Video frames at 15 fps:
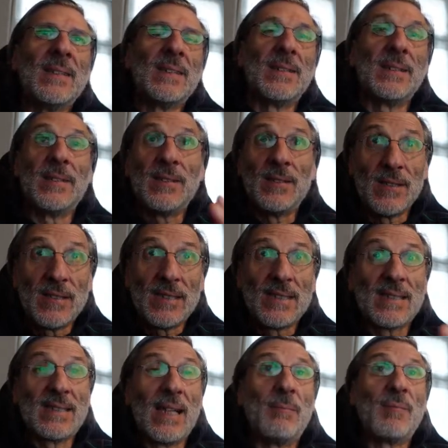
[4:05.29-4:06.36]
Äh, es
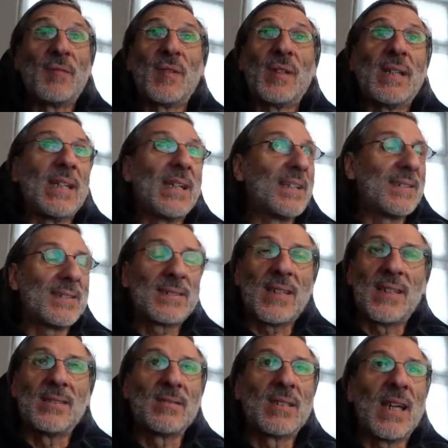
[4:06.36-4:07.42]
ist Lammfilet, das
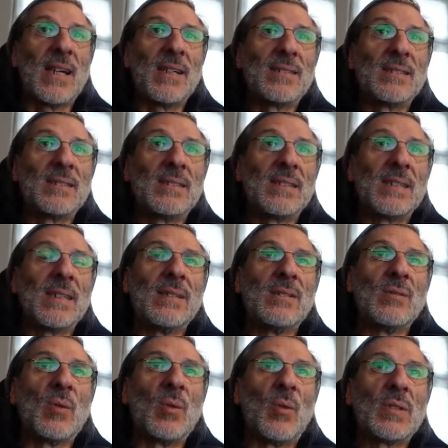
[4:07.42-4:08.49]
kann gerne
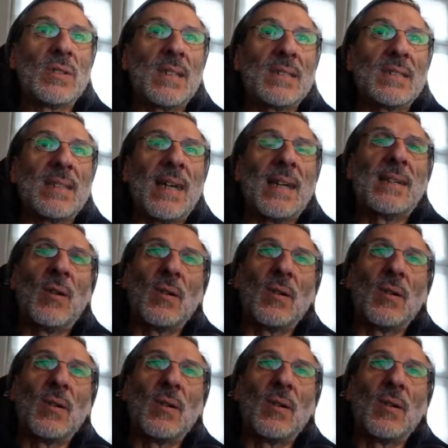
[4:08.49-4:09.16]
innen rosa sein.